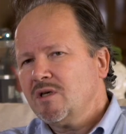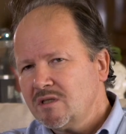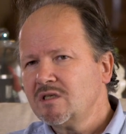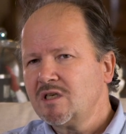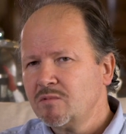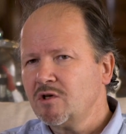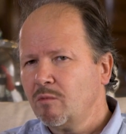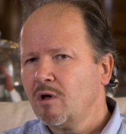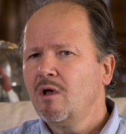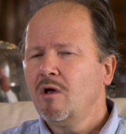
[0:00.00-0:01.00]
Ça, c'est ce qui me
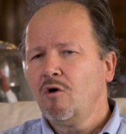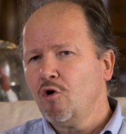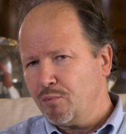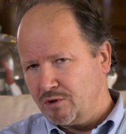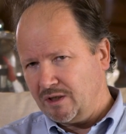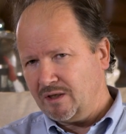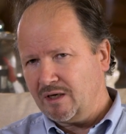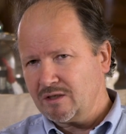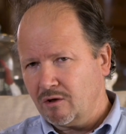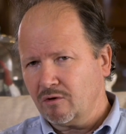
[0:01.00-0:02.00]
semble le plus
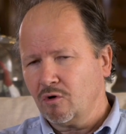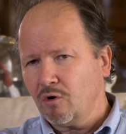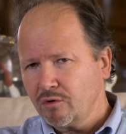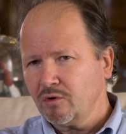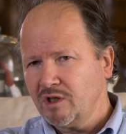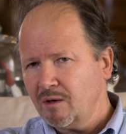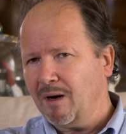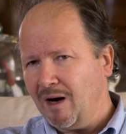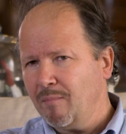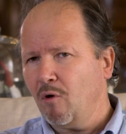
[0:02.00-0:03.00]
intéressant de retenir
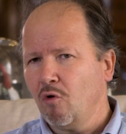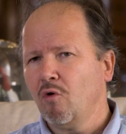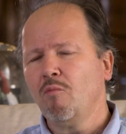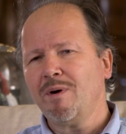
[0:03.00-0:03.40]
par rapport au, au